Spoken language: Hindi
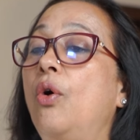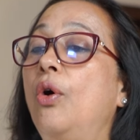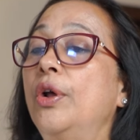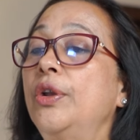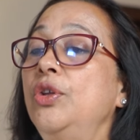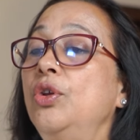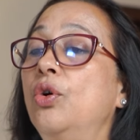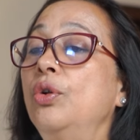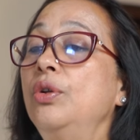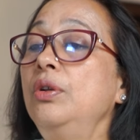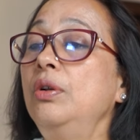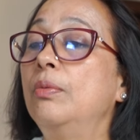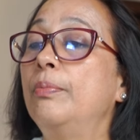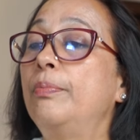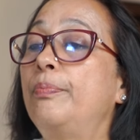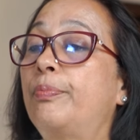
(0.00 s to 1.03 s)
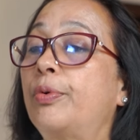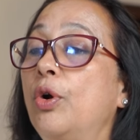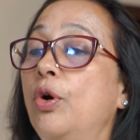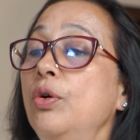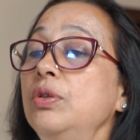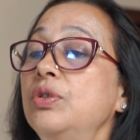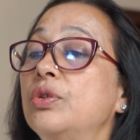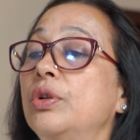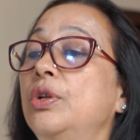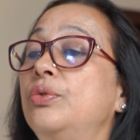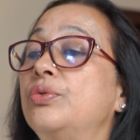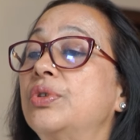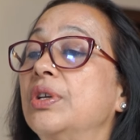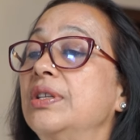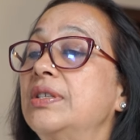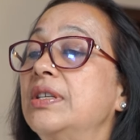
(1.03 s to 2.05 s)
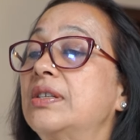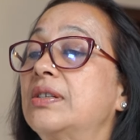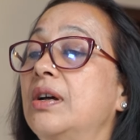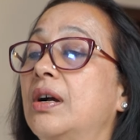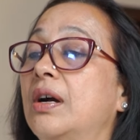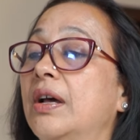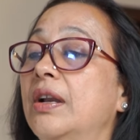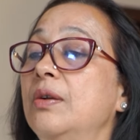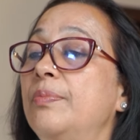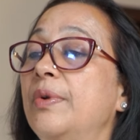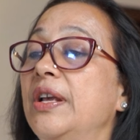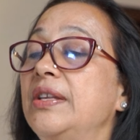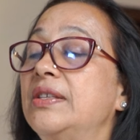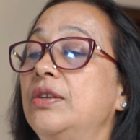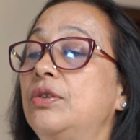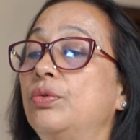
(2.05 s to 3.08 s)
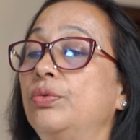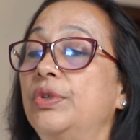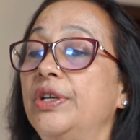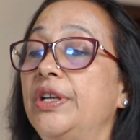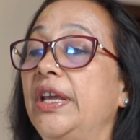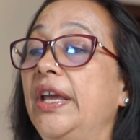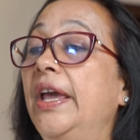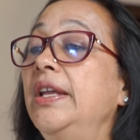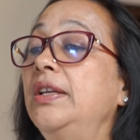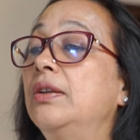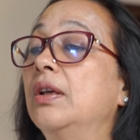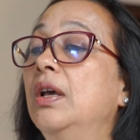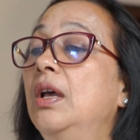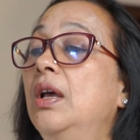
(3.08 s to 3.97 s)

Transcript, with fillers: ओरियन प्रो सॉल्यूशन जिसका करंट प्राइस है 238